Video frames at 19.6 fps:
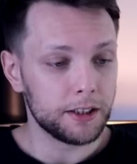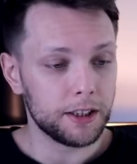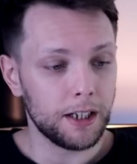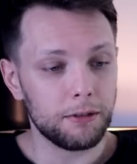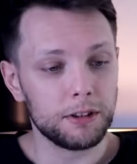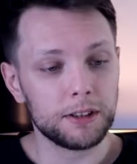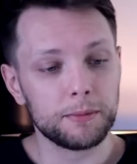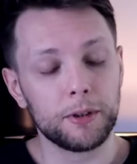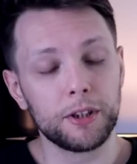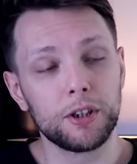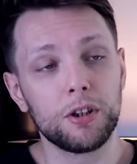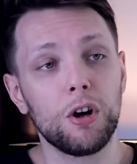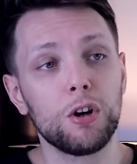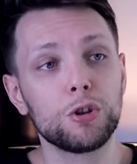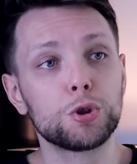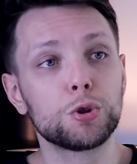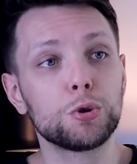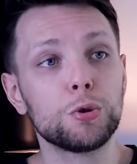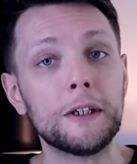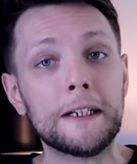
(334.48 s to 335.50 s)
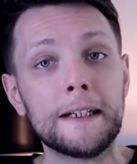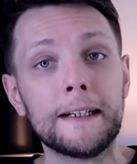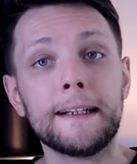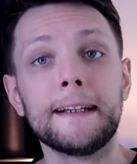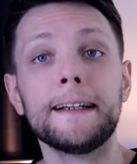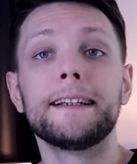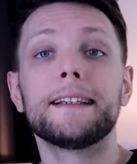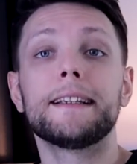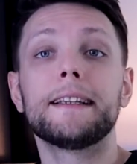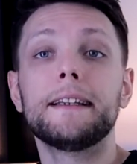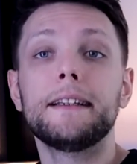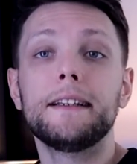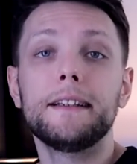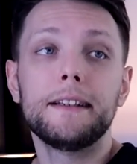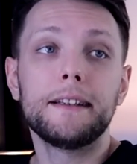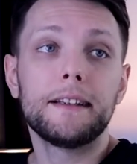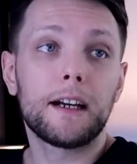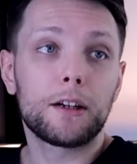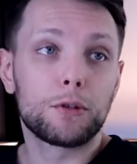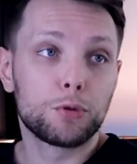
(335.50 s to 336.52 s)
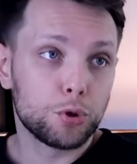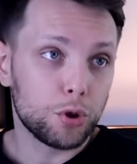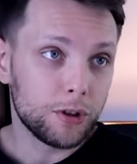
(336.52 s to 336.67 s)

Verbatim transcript: leciały z moich oczu. I jak